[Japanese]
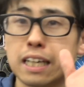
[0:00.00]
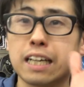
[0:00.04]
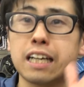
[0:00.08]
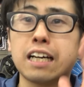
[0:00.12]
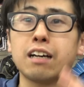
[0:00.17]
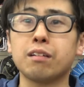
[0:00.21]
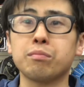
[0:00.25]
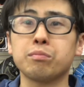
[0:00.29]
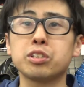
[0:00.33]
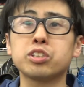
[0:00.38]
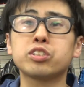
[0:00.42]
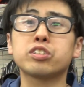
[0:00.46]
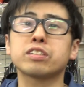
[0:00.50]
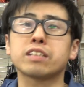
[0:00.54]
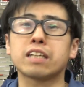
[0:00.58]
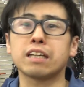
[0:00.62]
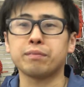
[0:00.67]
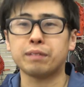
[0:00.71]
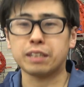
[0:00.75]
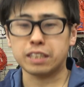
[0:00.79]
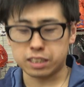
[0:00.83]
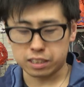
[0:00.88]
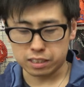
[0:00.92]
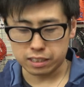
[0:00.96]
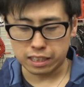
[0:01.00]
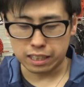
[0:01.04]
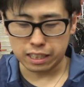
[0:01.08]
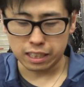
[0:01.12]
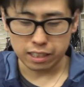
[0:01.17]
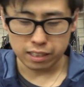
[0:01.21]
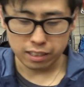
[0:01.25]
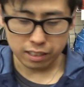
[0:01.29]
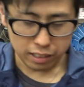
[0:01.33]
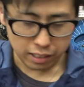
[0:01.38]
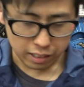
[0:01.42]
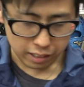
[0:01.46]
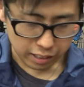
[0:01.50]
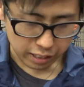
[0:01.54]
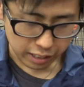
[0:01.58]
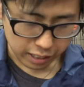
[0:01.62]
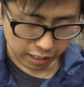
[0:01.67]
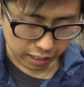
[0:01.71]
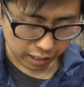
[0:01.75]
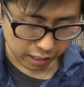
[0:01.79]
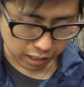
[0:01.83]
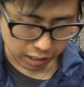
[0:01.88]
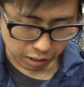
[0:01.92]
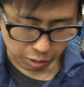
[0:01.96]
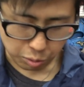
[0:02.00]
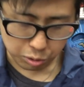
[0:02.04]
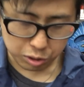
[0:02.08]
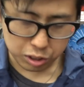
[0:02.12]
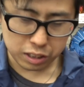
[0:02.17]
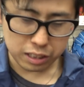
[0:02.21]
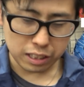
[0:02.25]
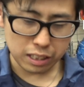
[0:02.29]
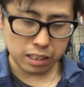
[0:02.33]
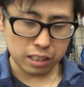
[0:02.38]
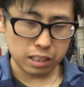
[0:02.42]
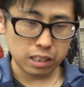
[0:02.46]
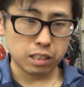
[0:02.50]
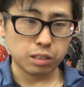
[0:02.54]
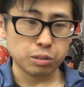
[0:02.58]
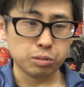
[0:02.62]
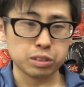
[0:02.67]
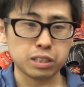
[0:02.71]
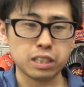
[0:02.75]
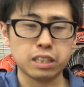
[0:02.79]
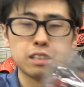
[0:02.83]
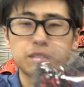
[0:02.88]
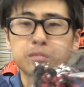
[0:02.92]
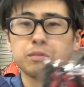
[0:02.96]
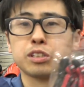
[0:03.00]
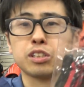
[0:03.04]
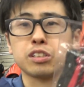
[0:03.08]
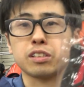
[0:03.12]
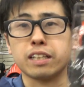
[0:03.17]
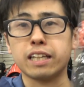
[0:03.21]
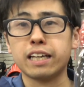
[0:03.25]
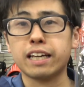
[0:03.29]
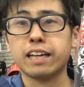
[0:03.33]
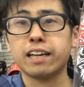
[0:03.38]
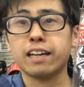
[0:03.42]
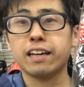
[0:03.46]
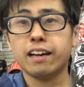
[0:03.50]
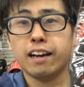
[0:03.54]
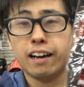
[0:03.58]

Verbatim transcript: ら見つけました。えー、こちらでございますね。